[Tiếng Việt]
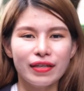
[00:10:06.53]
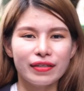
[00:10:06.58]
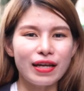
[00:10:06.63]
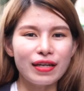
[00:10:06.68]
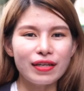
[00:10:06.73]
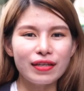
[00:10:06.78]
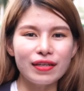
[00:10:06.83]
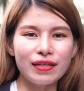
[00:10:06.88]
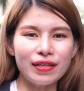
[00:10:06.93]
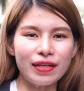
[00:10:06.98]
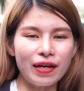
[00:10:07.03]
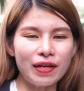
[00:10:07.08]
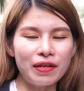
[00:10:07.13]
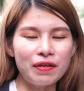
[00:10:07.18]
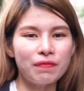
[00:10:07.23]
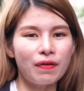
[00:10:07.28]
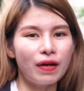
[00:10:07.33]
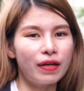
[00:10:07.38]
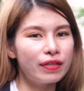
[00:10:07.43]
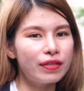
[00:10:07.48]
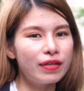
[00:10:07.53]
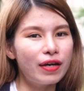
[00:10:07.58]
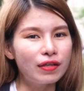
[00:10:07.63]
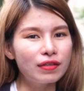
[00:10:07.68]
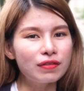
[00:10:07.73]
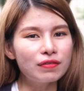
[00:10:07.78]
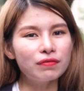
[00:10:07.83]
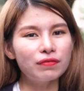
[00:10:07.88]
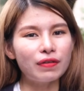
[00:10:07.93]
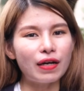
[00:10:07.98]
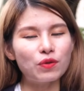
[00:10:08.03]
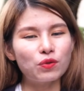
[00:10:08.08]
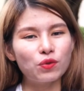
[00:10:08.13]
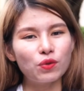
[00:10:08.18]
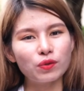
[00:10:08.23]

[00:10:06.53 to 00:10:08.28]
đăng ký ngay và nhấn vào